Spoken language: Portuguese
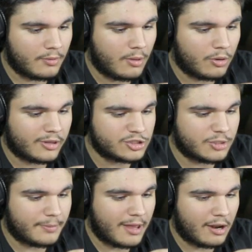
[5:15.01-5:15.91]
Dá uma
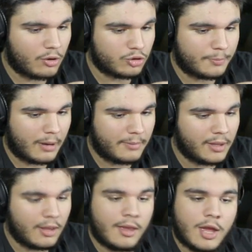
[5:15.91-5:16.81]
rodadinha pra ela, rodou pra
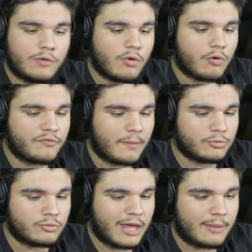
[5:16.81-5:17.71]
mim. Eu não vou confiar
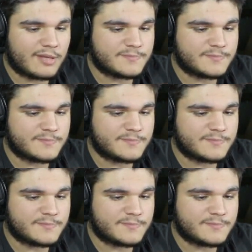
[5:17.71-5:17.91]
muito nela,